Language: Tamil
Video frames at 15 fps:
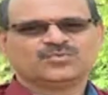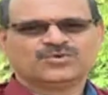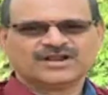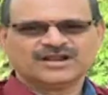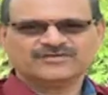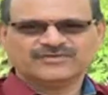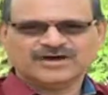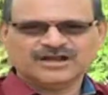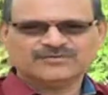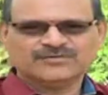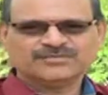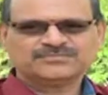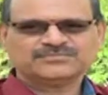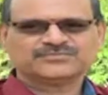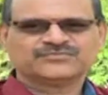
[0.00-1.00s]
உடல்
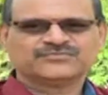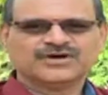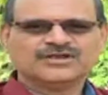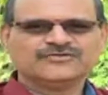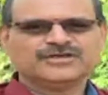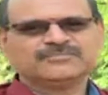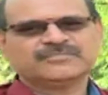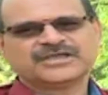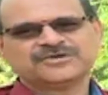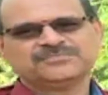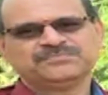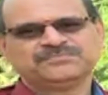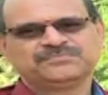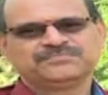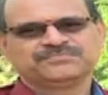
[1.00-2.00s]
வலுவும்
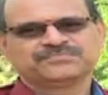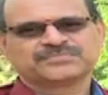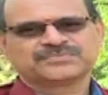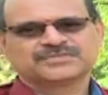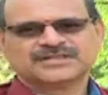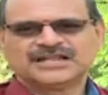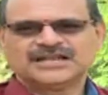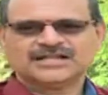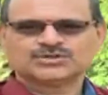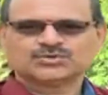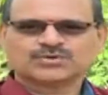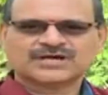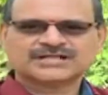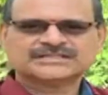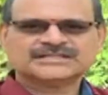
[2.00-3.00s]
வலுவின்மையும் நல்ல
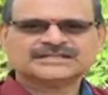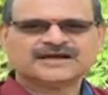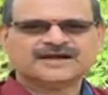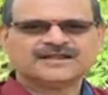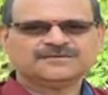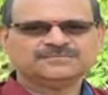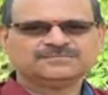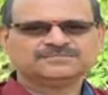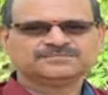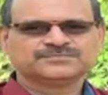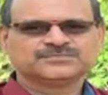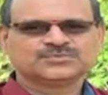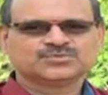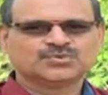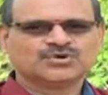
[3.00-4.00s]
தூக்கத்தினாலும்
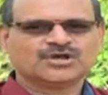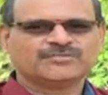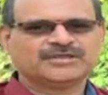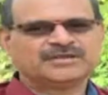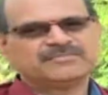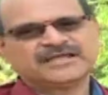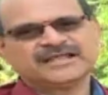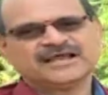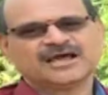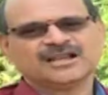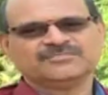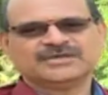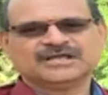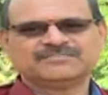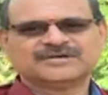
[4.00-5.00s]

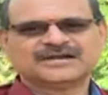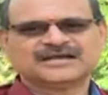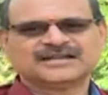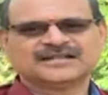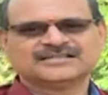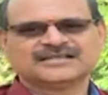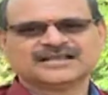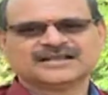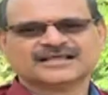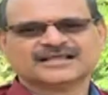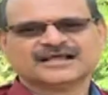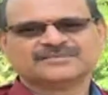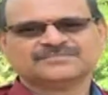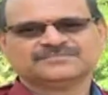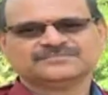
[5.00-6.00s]
தூக்கமின்மையினாலும் ஏற்படுகிறது
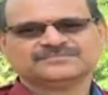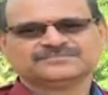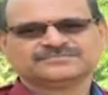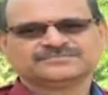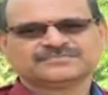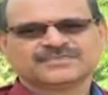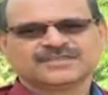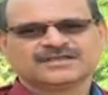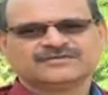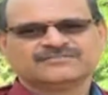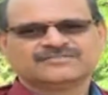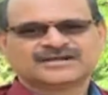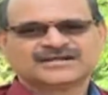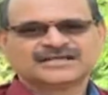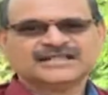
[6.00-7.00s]
என்கிறார்
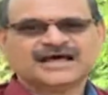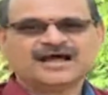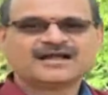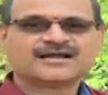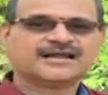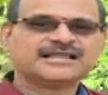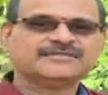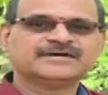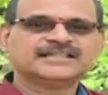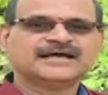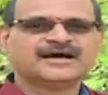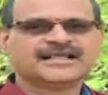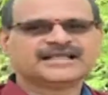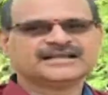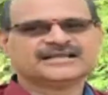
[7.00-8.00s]
ப்ரிஷதா
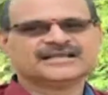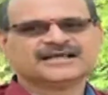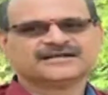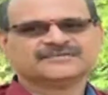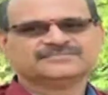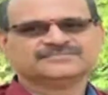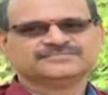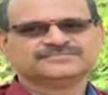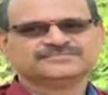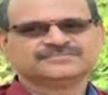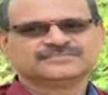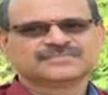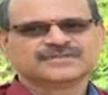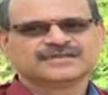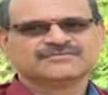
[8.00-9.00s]
கிளீபதா என்கிறார்
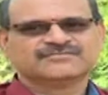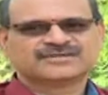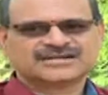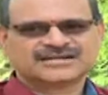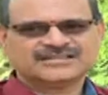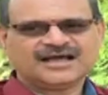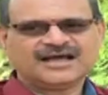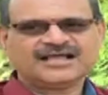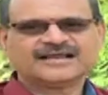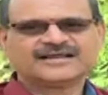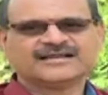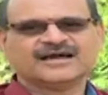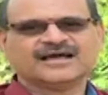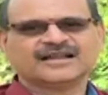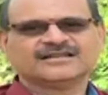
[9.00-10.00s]
பிரகதா
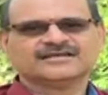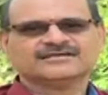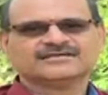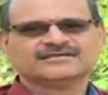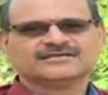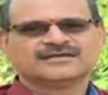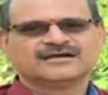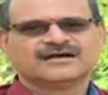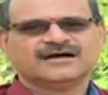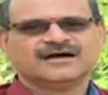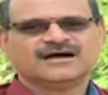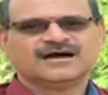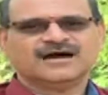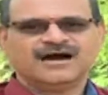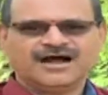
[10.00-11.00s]
என்றால்
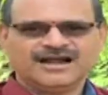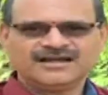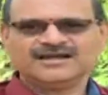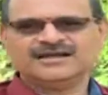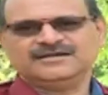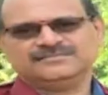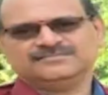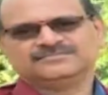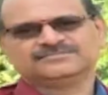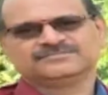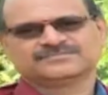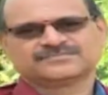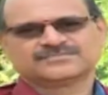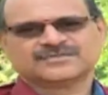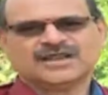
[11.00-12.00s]
ஆண்கள்
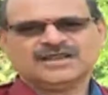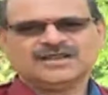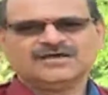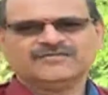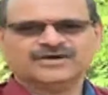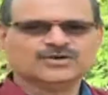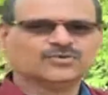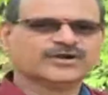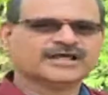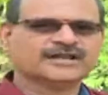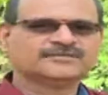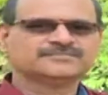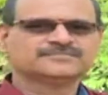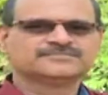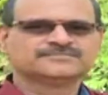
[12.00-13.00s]
நல்ல வலுவுடன்